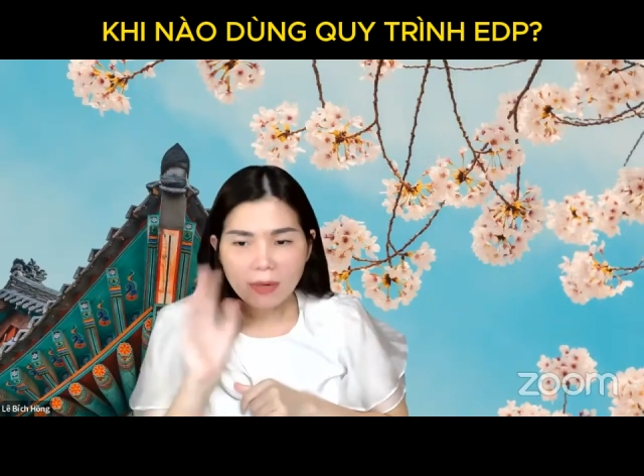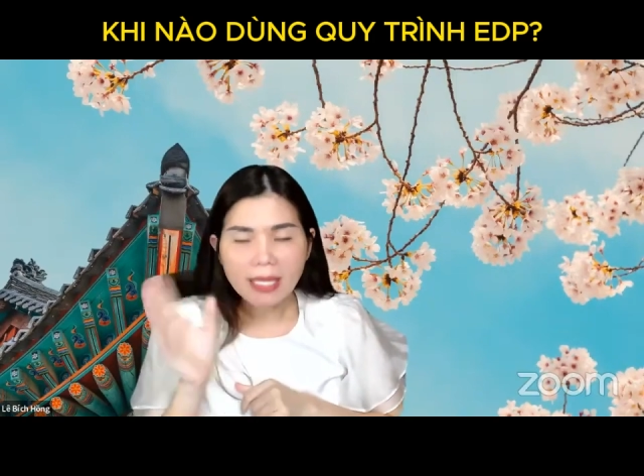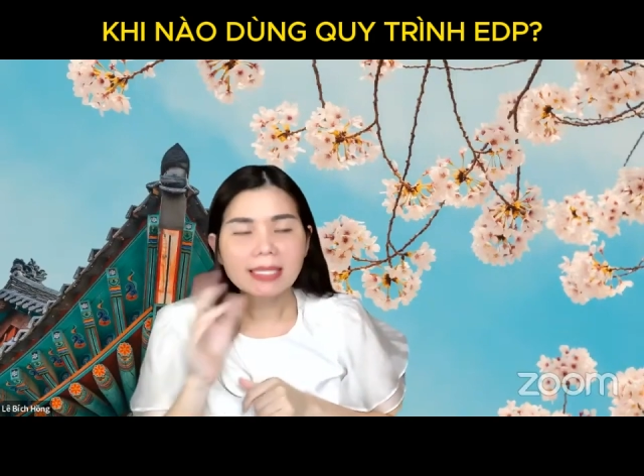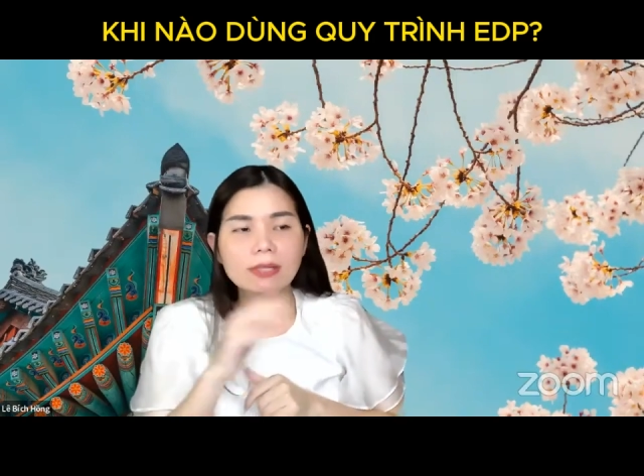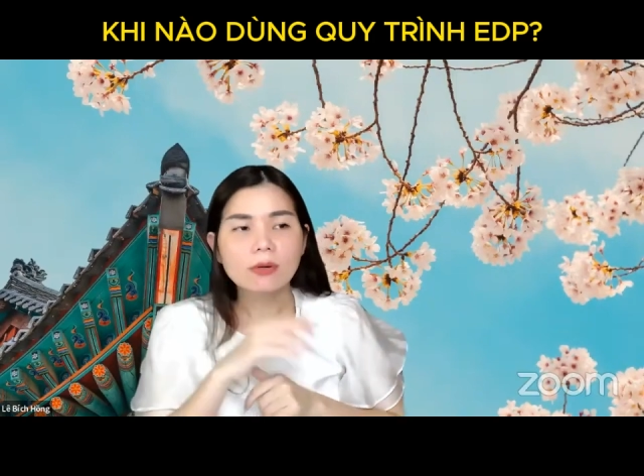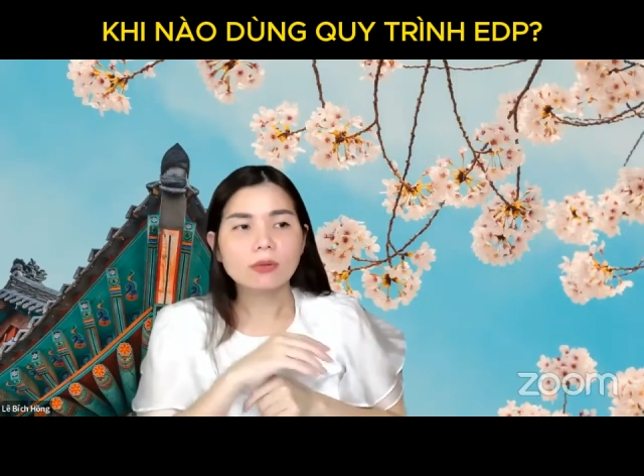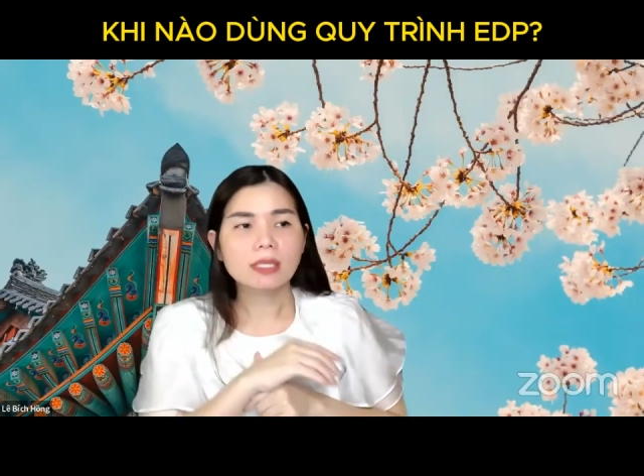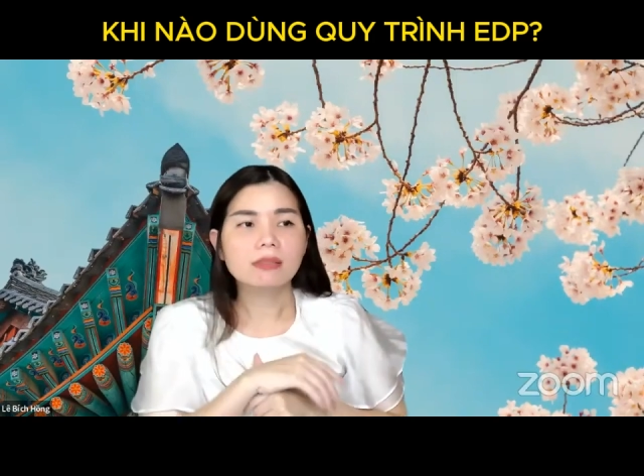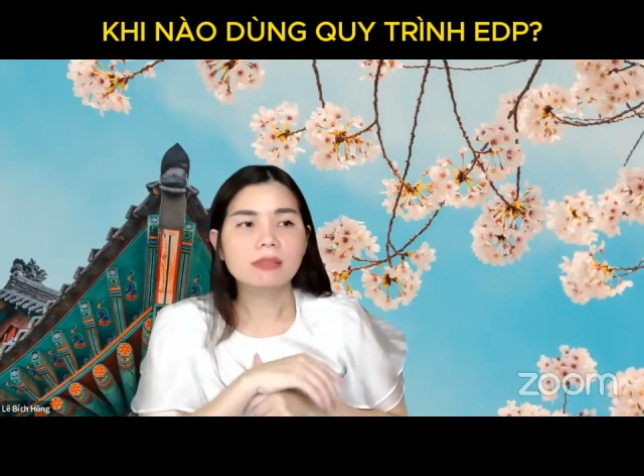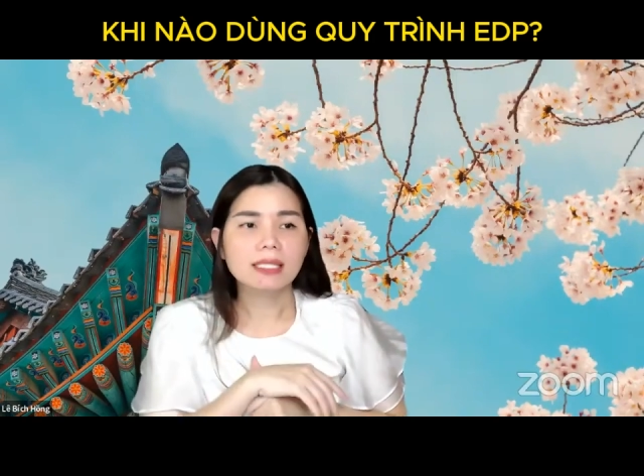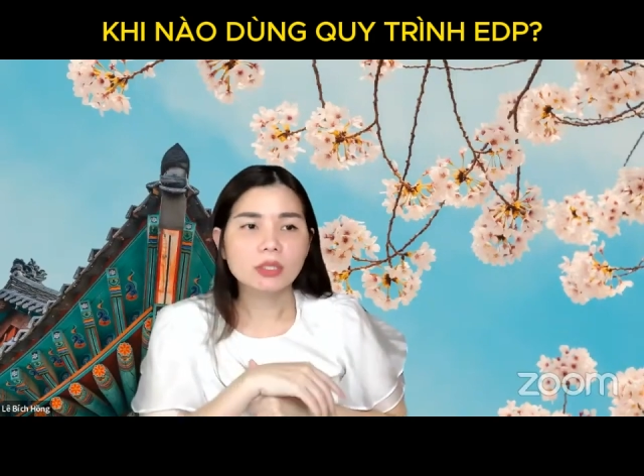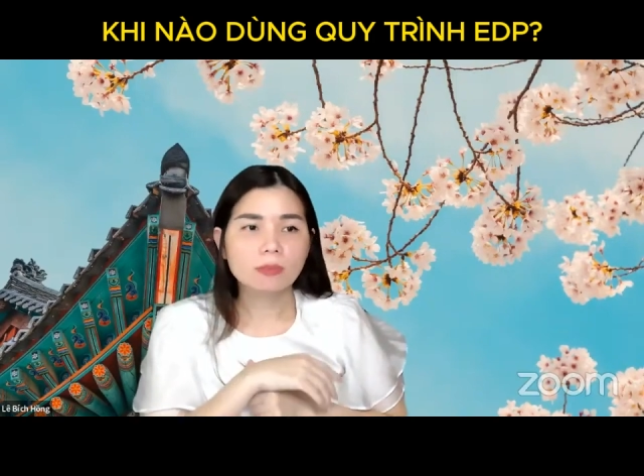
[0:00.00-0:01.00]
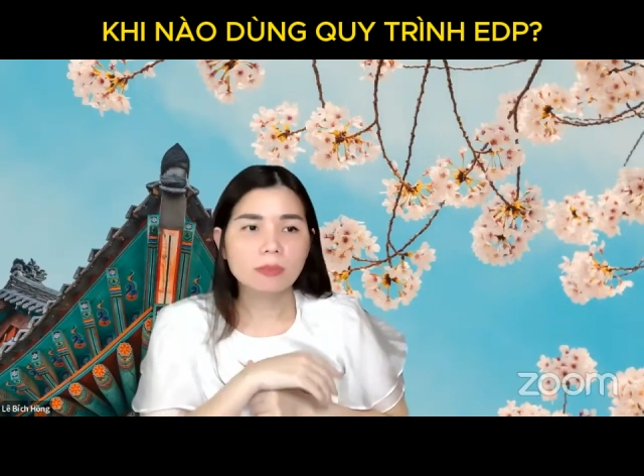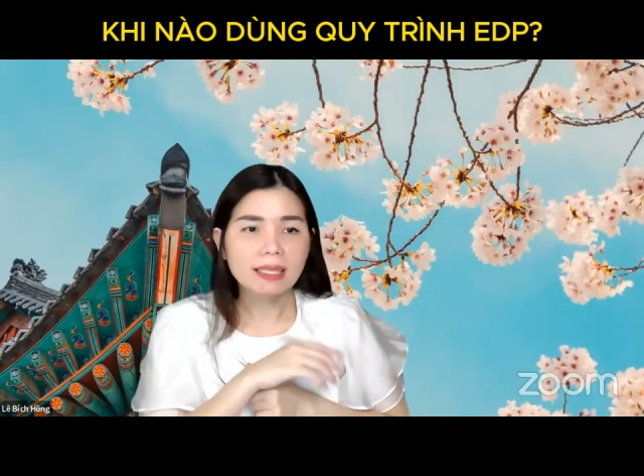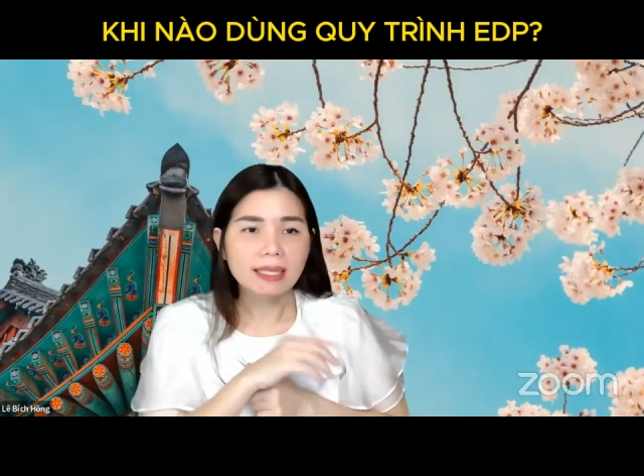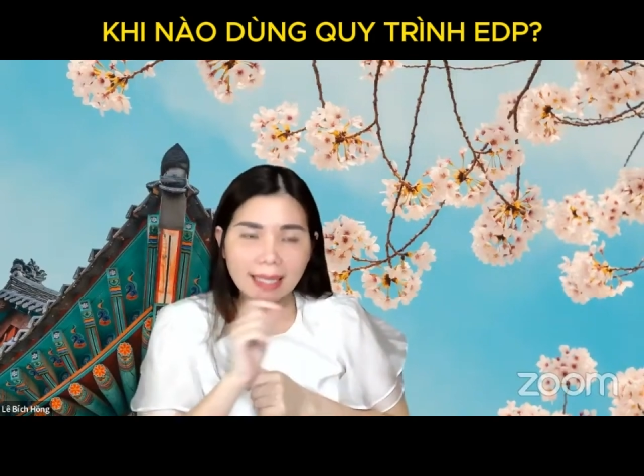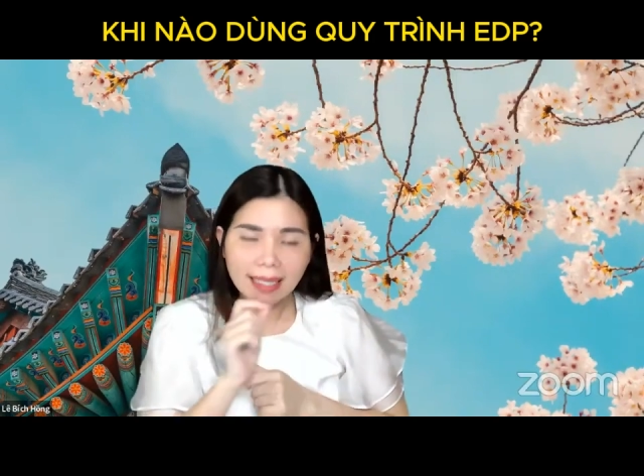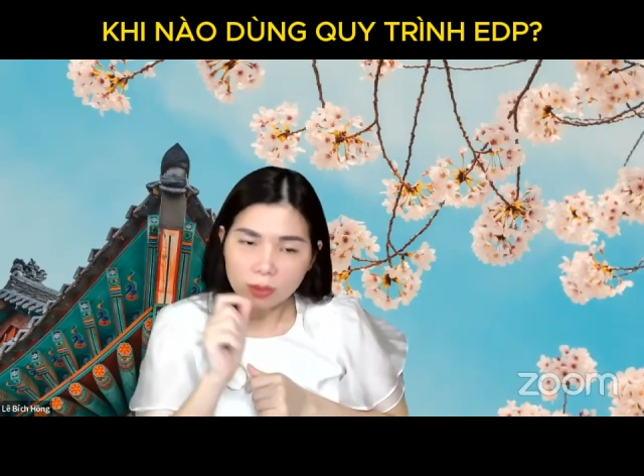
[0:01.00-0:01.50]
đây thì cô sẽ hướng dẫn chúng mình
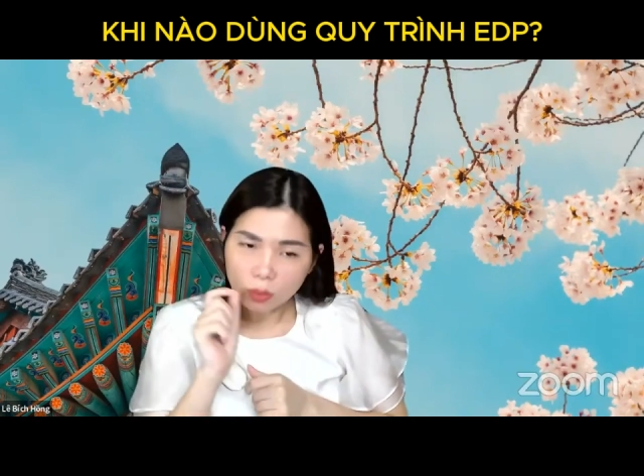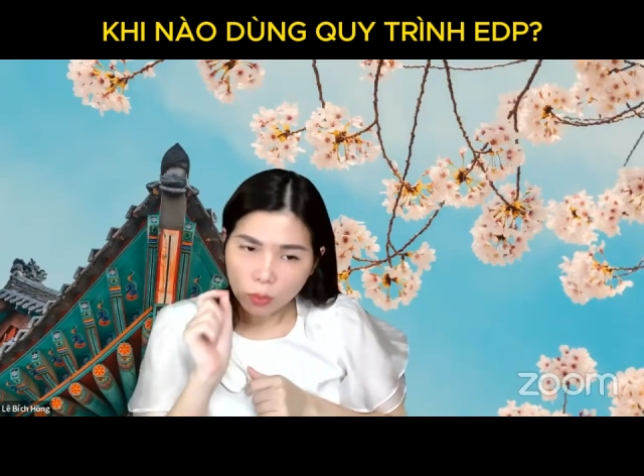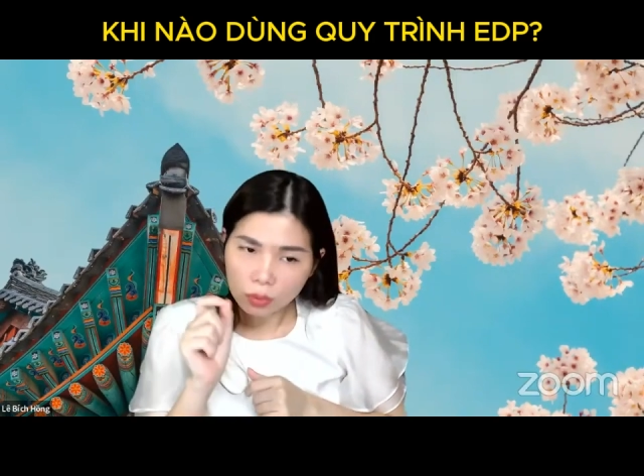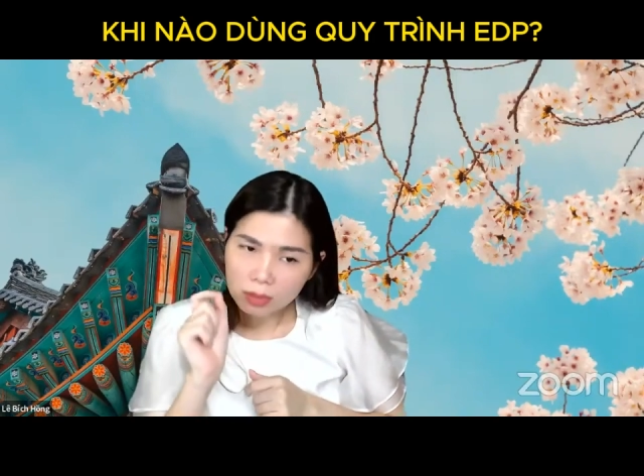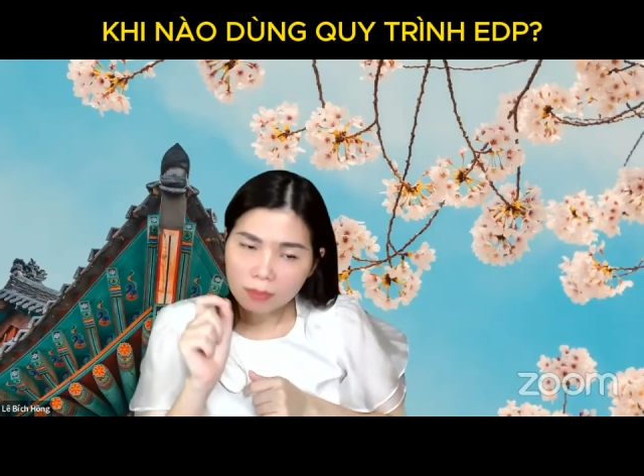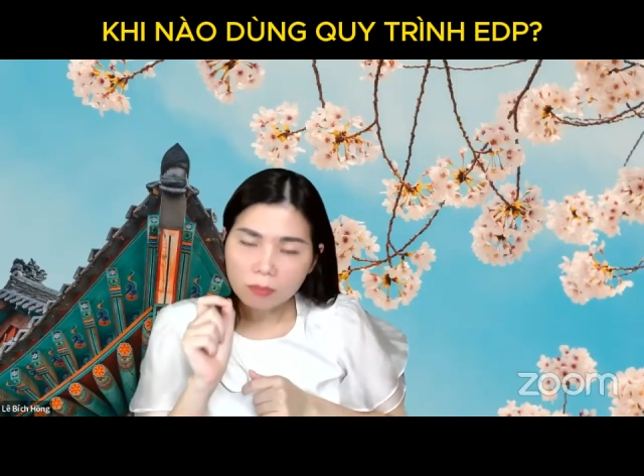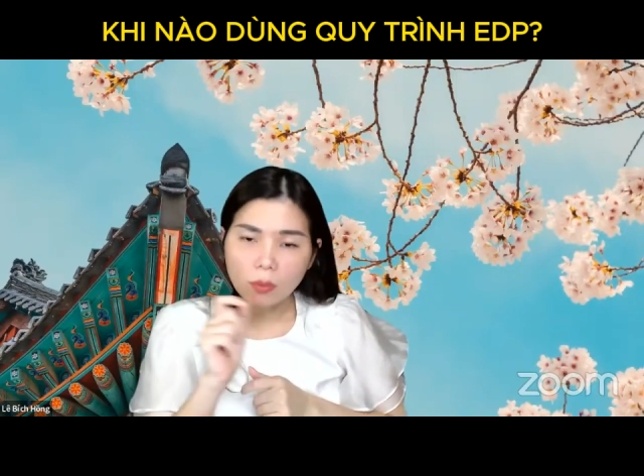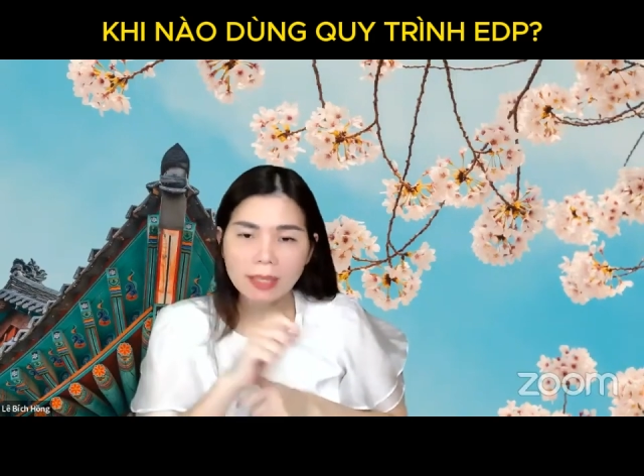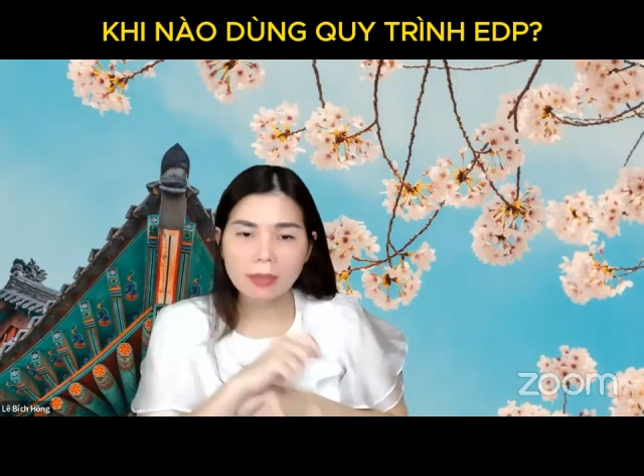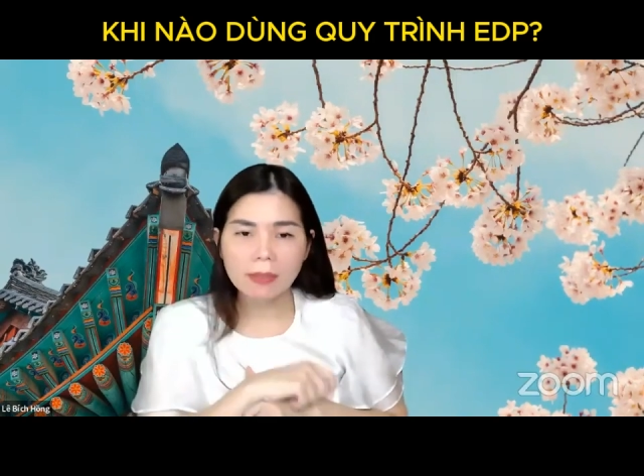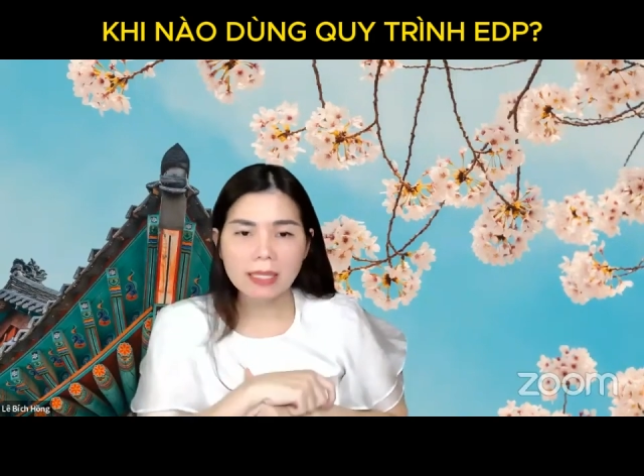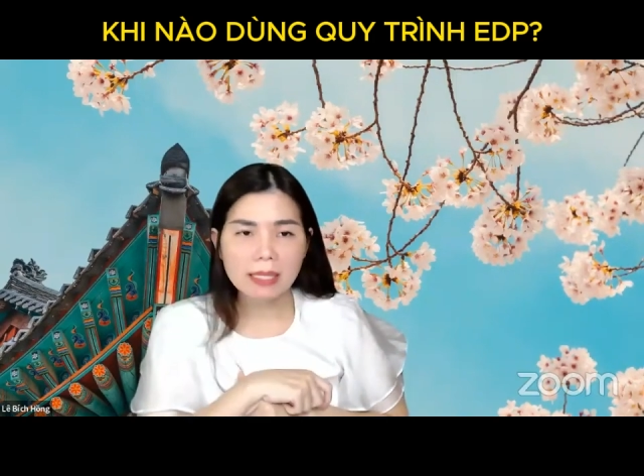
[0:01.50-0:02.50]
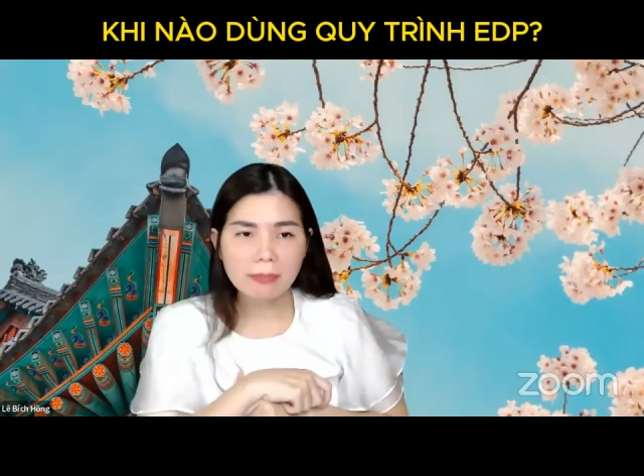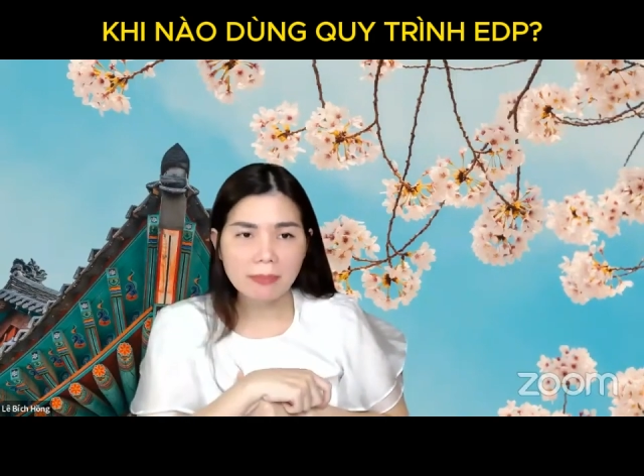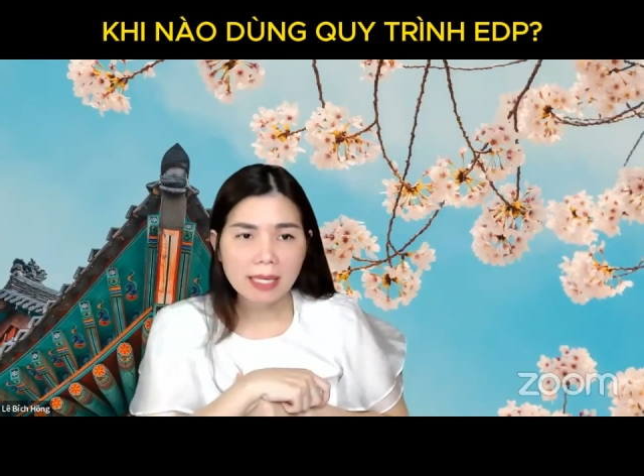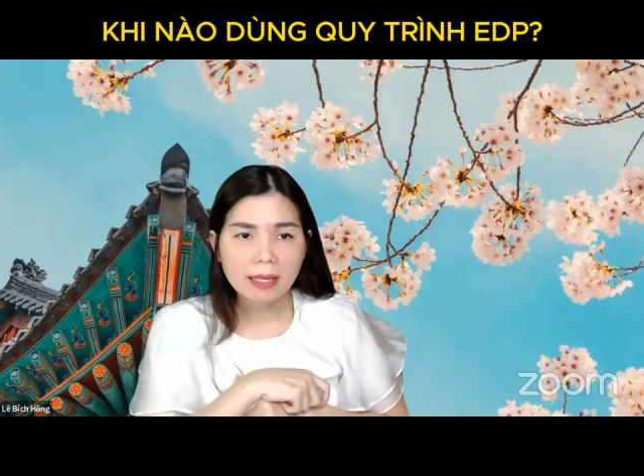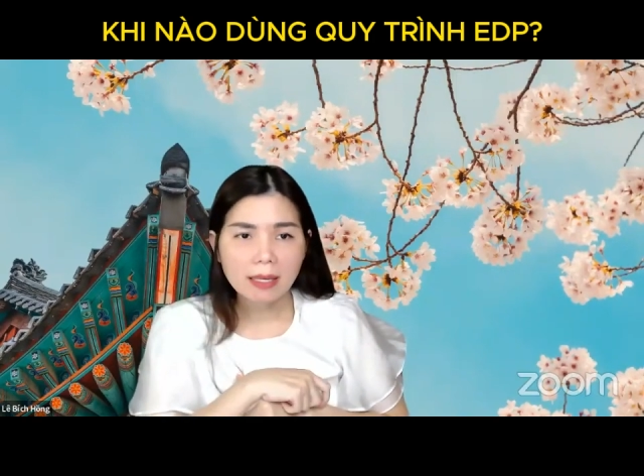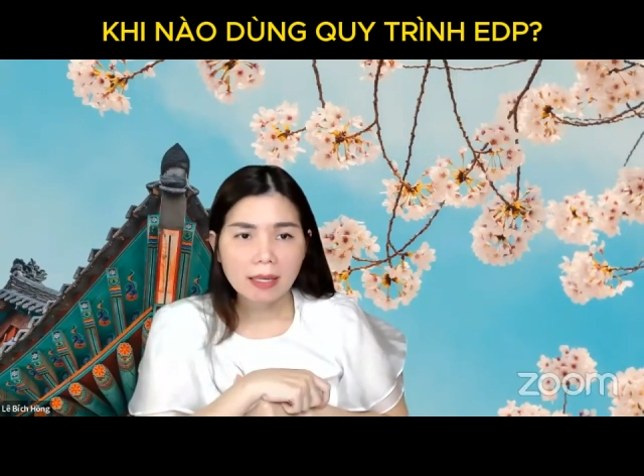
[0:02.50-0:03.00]
cách tổ chức một hoạt động e đê pê.